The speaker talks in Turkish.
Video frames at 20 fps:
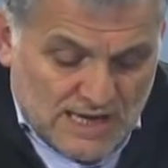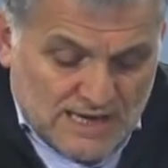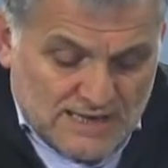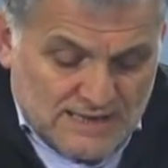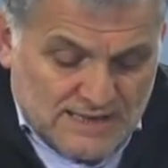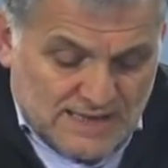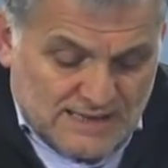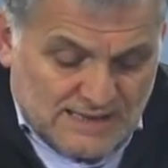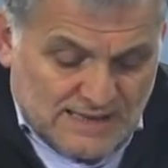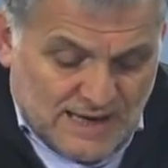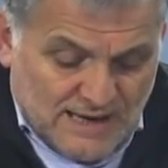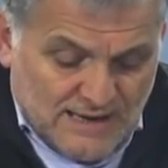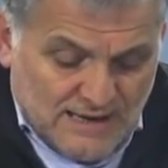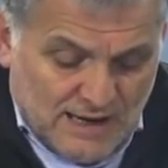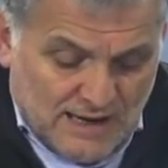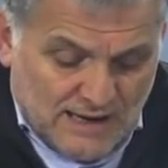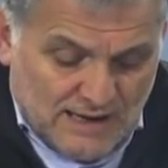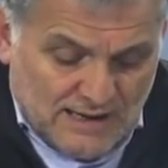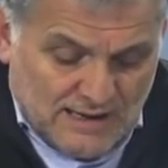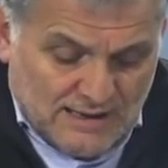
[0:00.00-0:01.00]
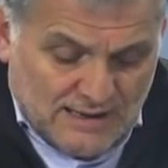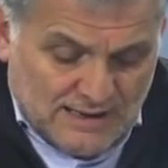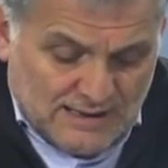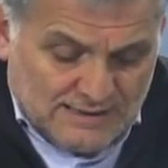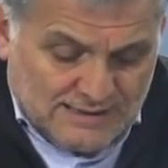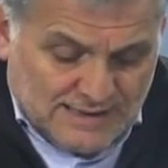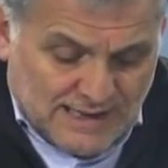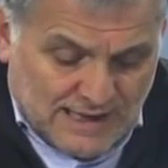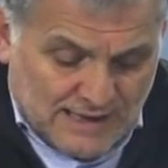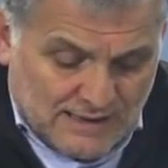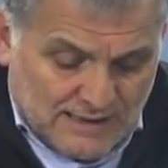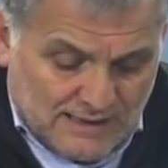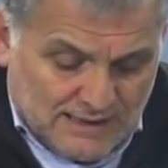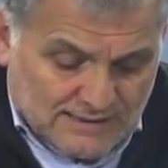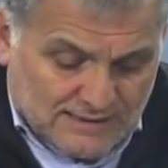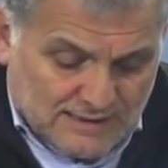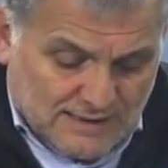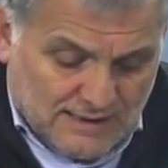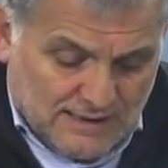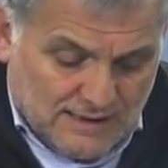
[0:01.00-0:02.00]
Neden hala tek
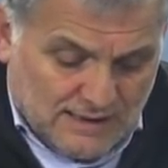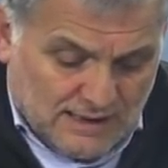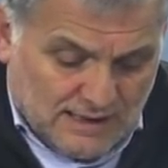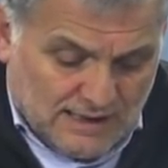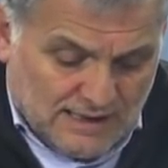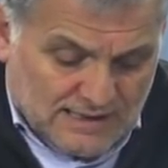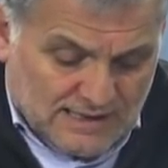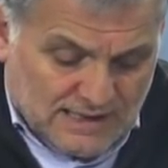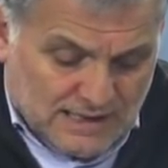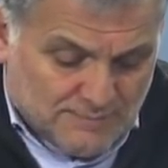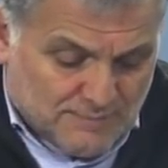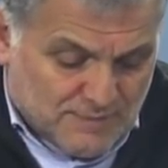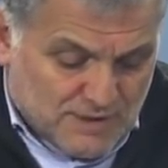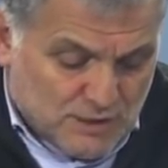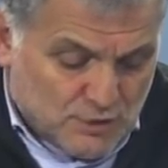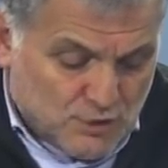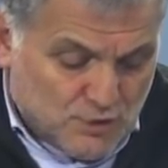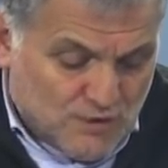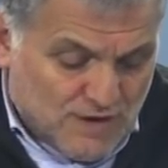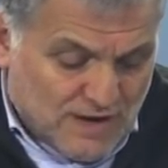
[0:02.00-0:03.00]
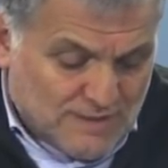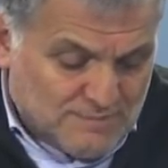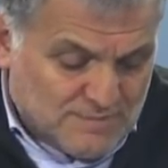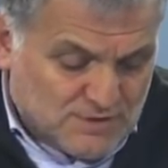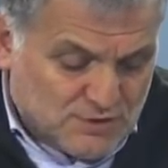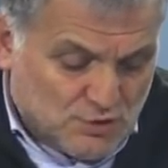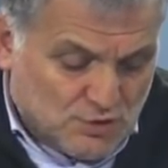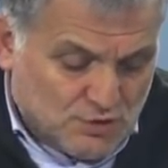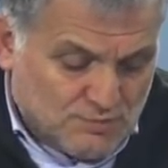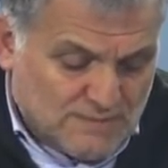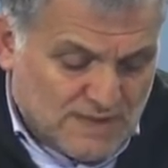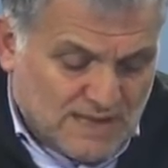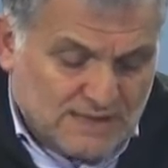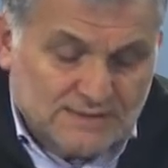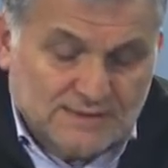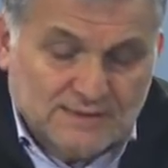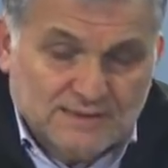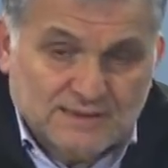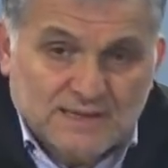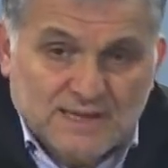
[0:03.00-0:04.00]
hata AKP'ye güvenmiş
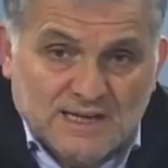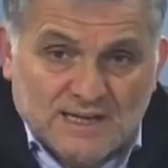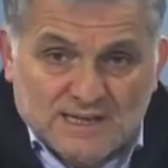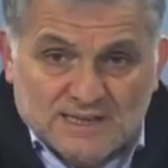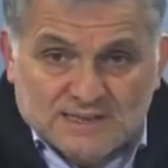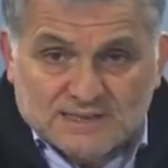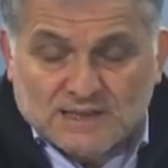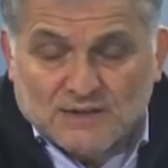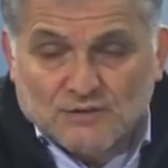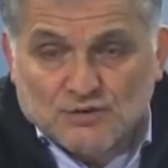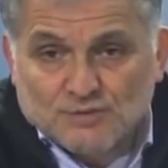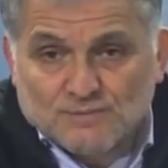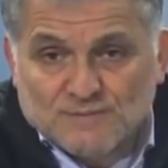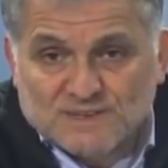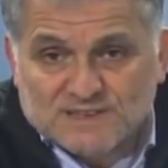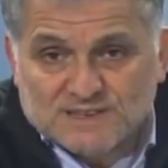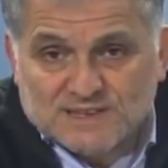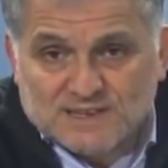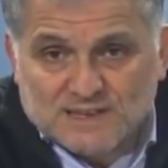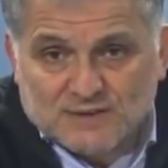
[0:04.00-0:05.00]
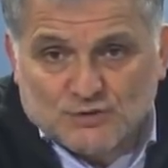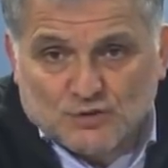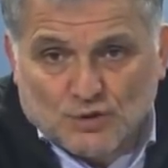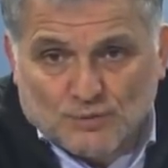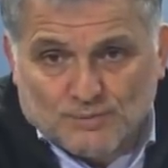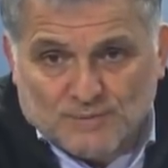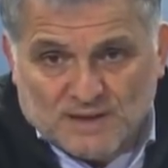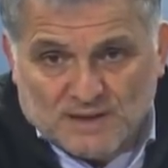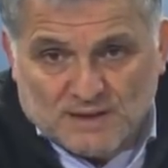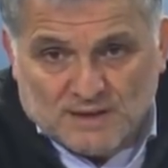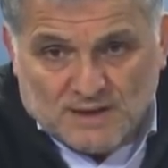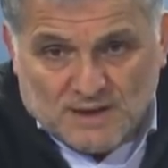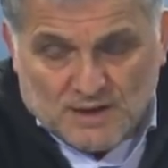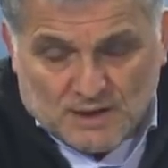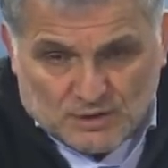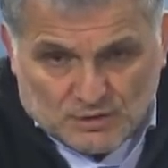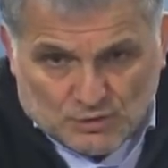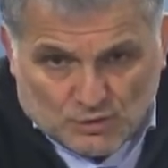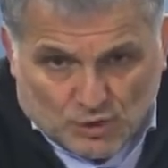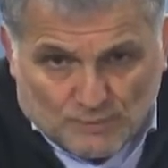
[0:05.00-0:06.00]
olmaktır savunmasıyla topa
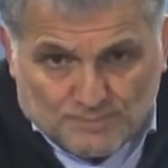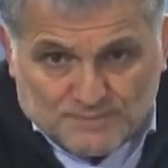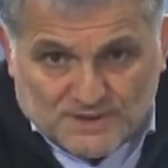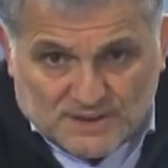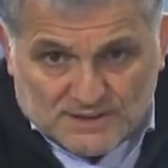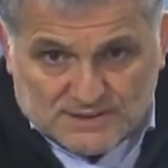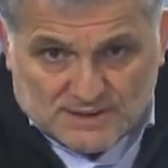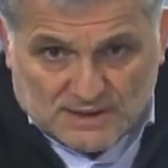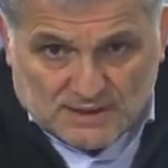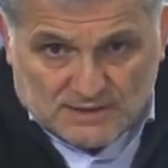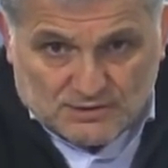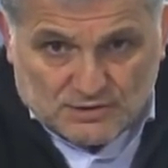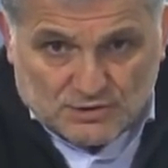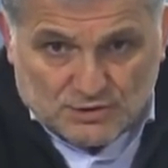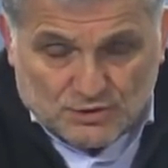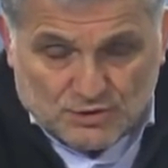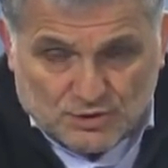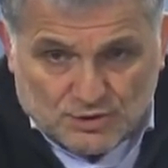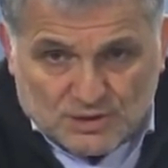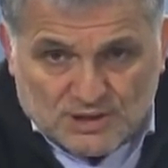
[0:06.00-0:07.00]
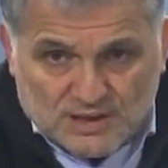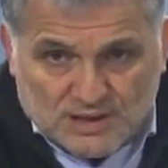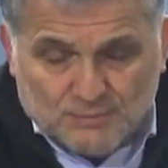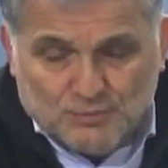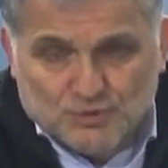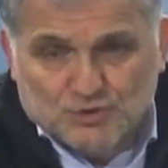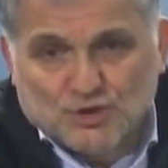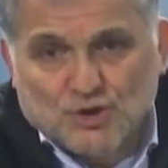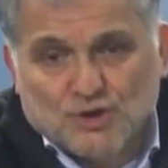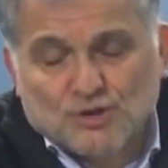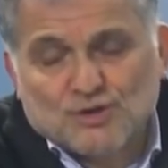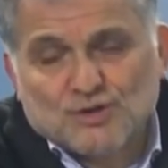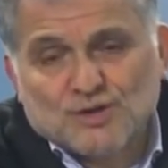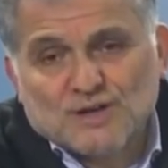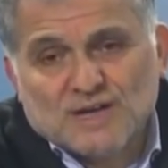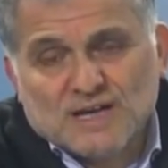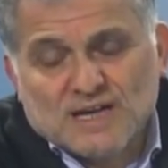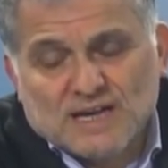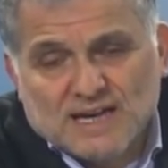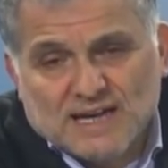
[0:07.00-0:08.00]
top taca atılıyor ki bu çok
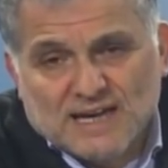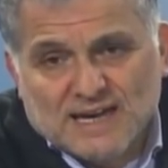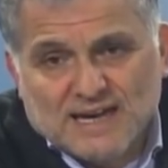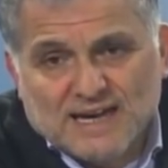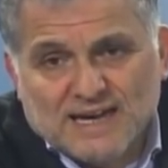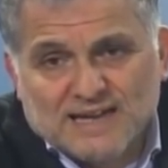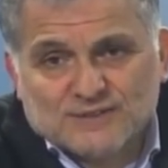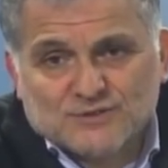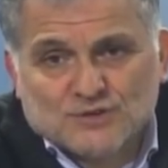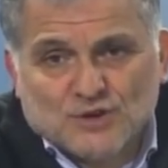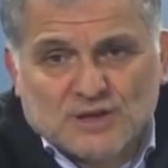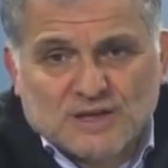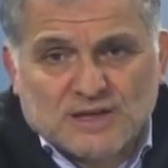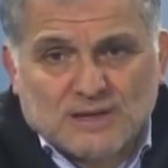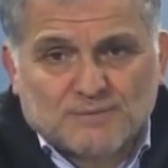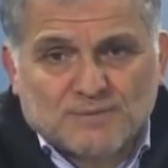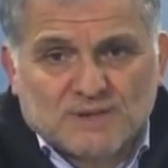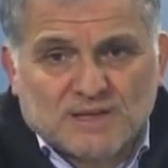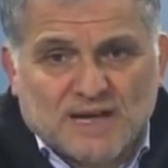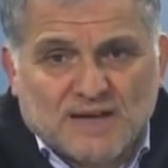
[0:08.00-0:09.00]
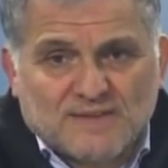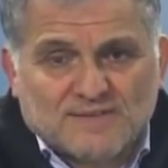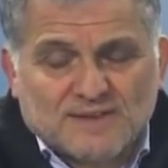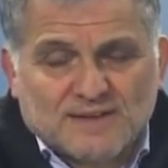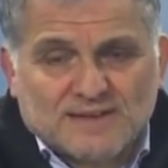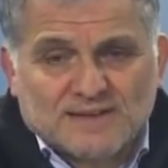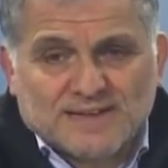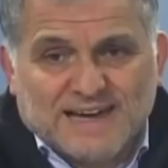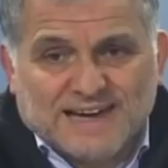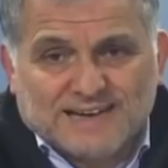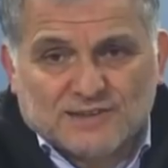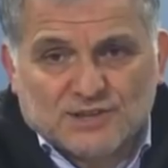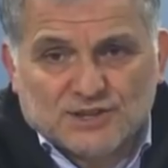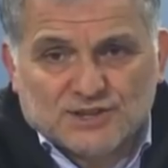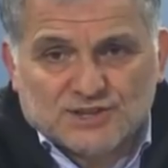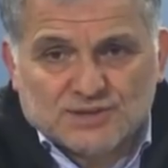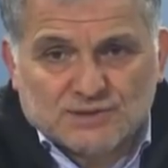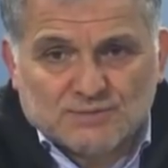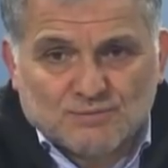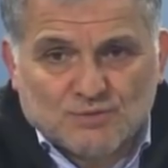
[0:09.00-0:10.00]
en çok yapılan
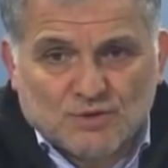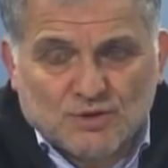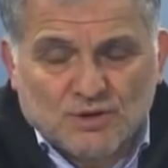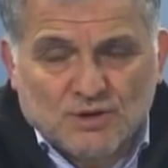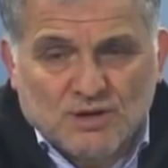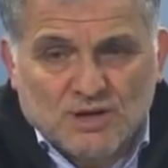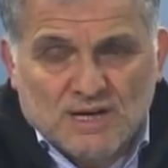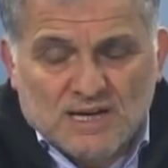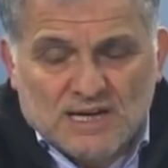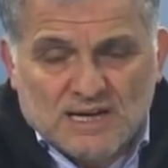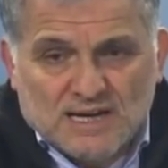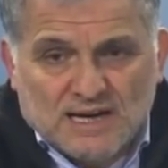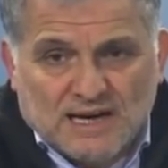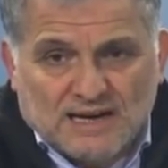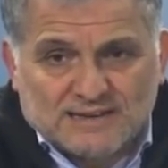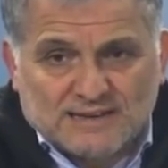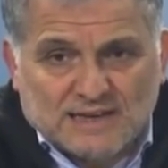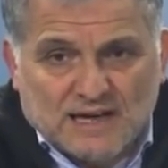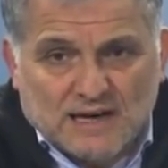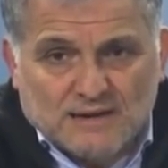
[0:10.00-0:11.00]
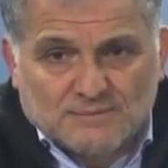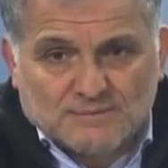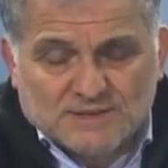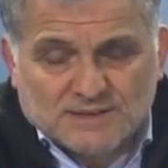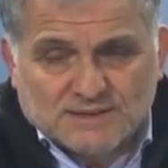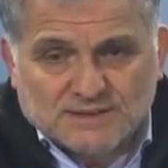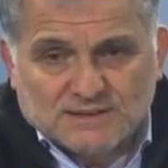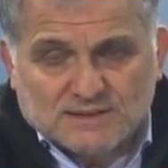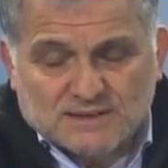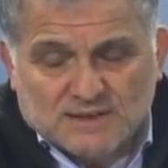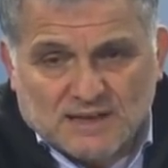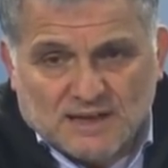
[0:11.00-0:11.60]
yaklaşım bu. Hatamız